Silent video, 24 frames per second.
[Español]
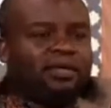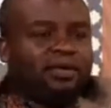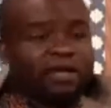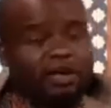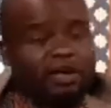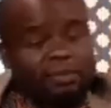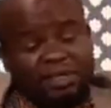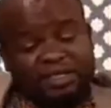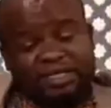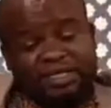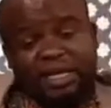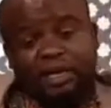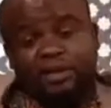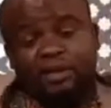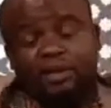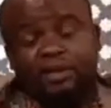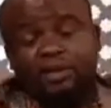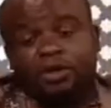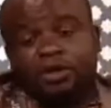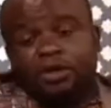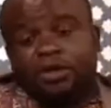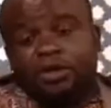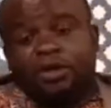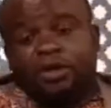Lo que ha
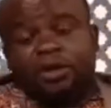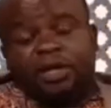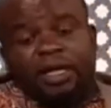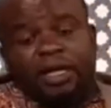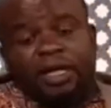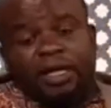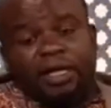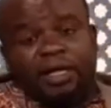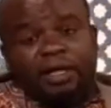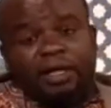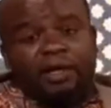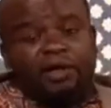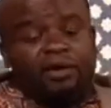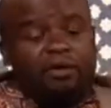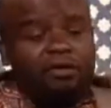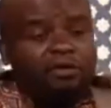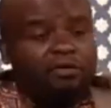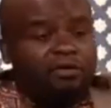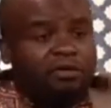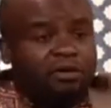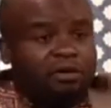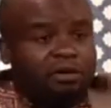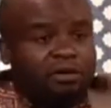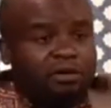pasado, eh,
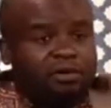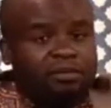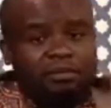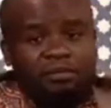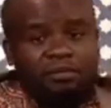lo